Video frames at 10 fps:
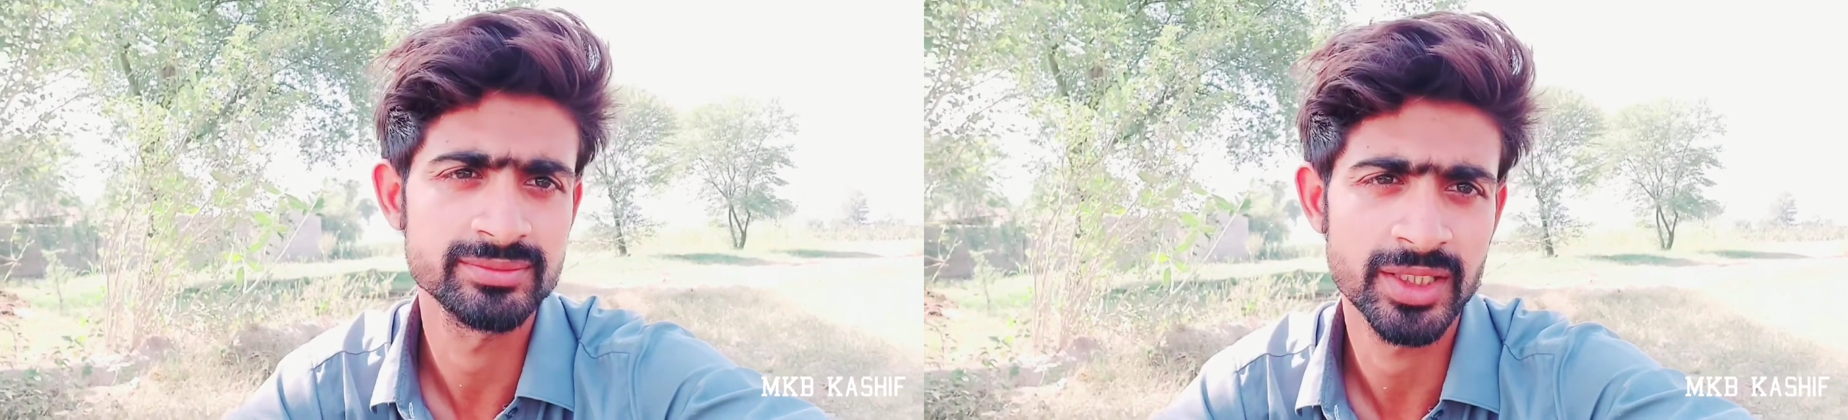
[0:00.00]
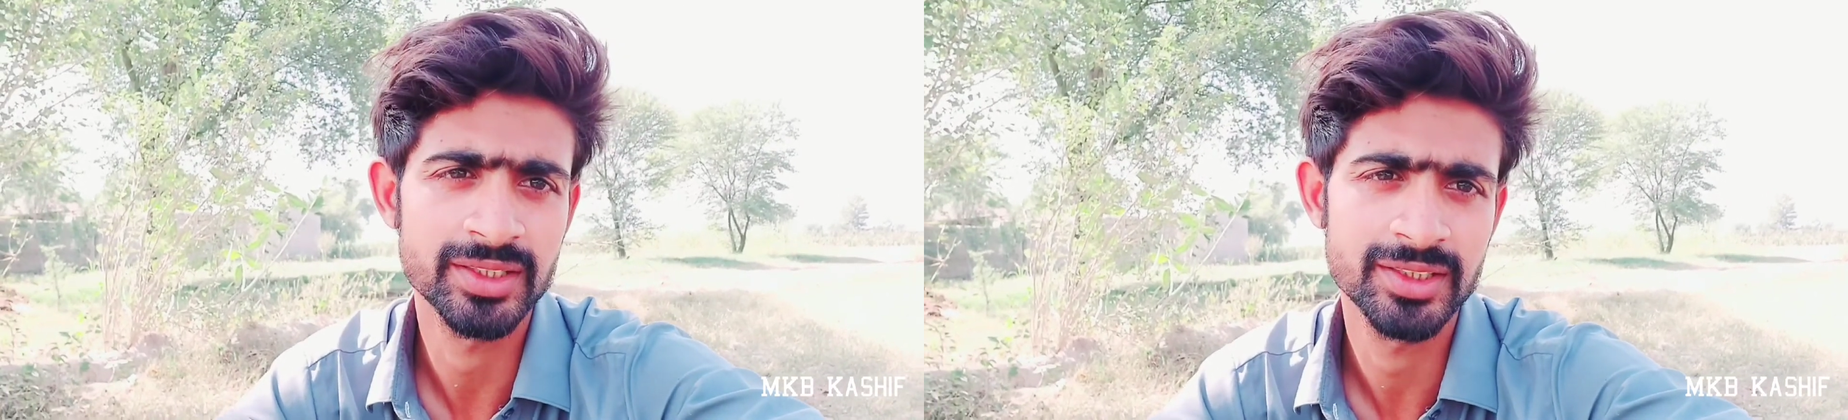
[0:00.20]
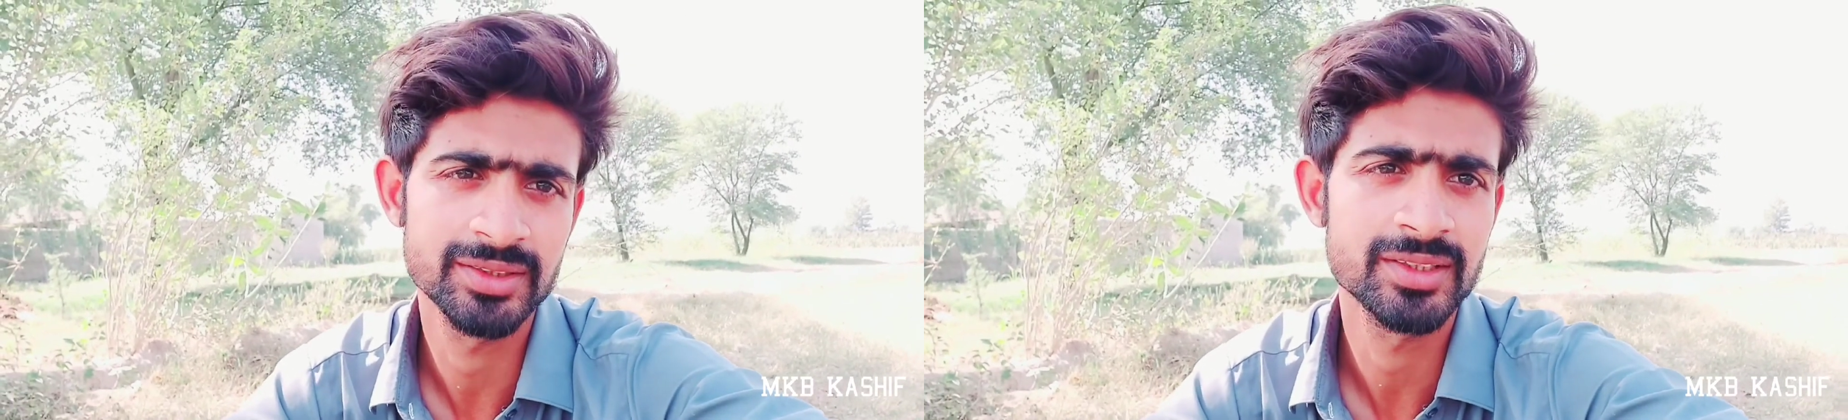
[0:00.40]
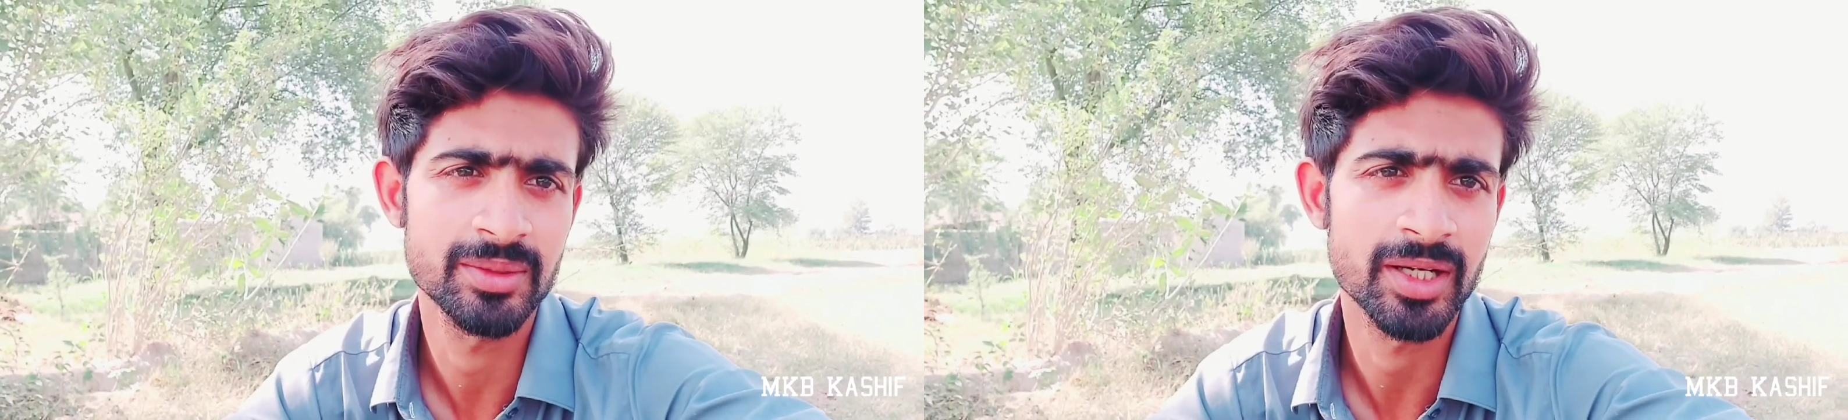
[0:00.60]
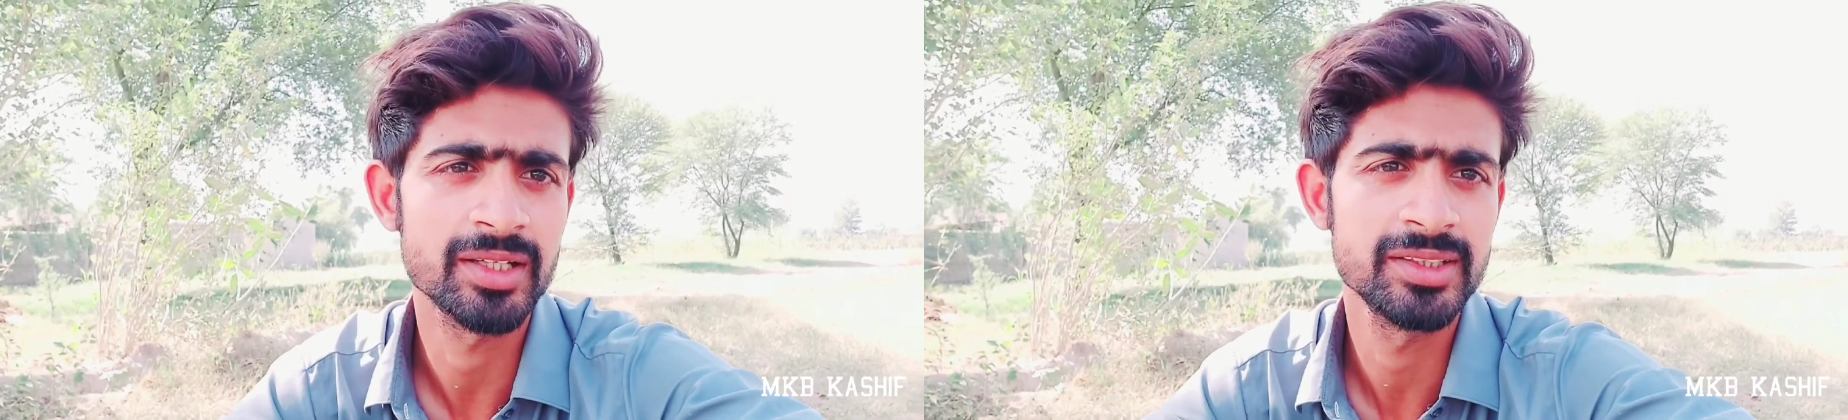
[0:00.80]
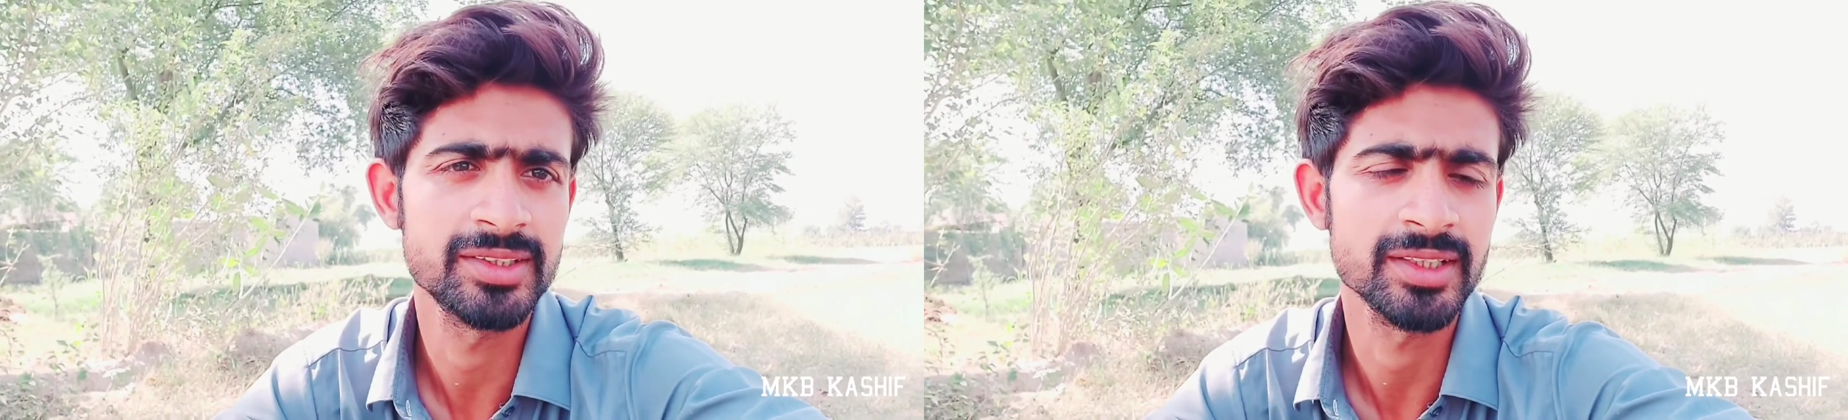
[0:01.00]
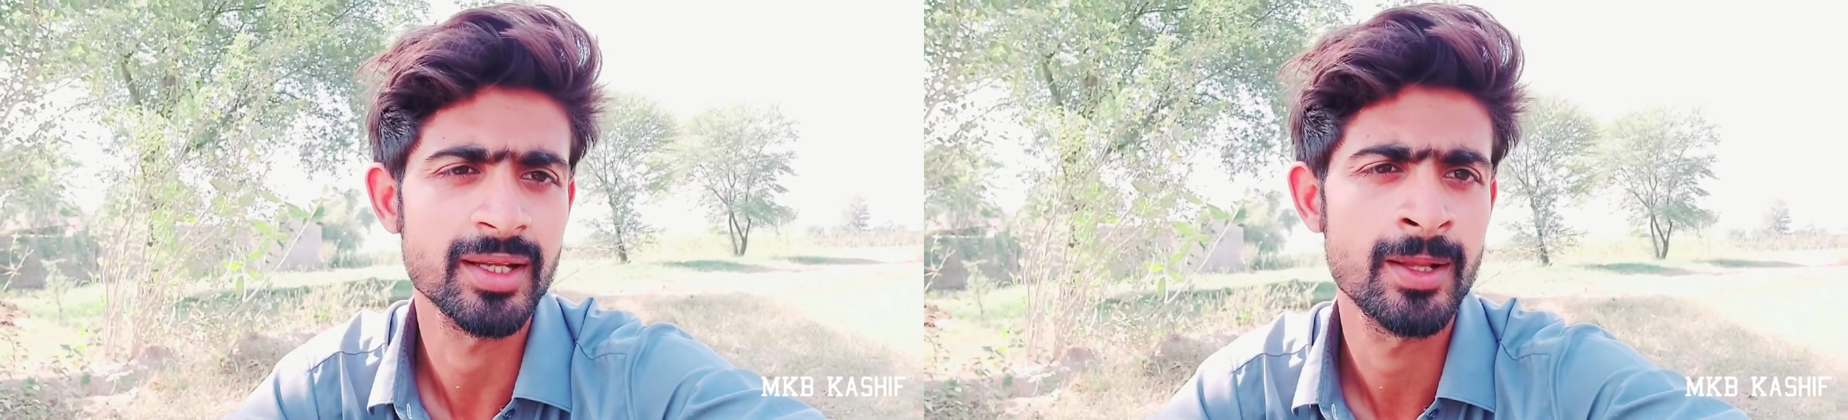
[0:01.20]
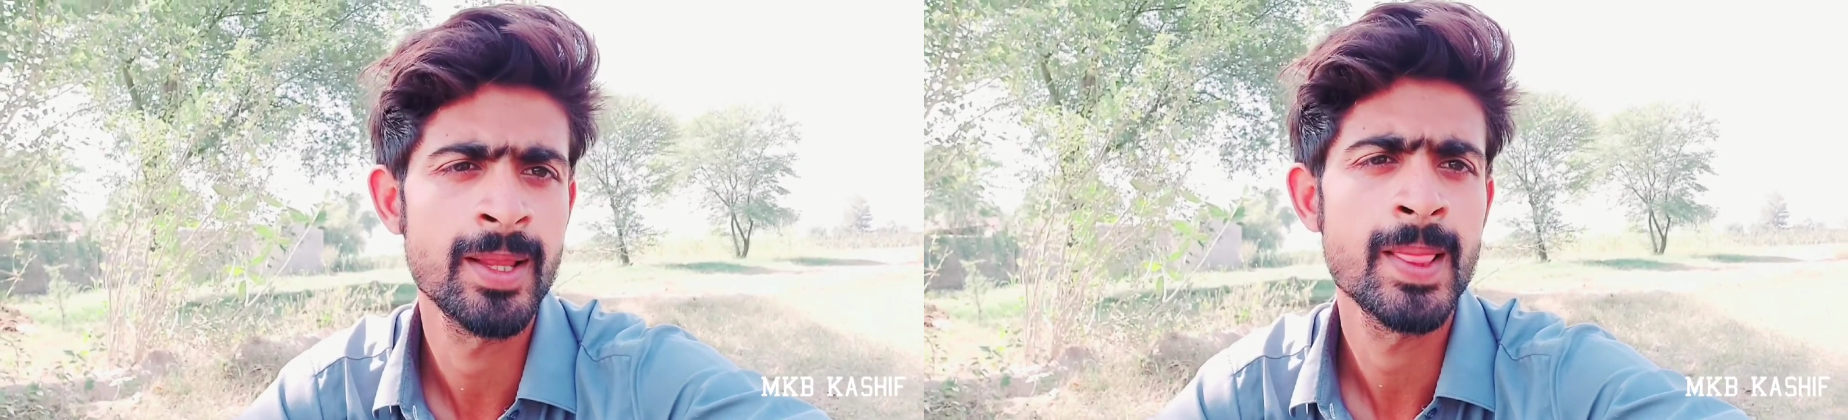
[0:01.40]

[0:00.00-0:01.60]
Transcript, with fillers: भाई की कमाल ही थी ना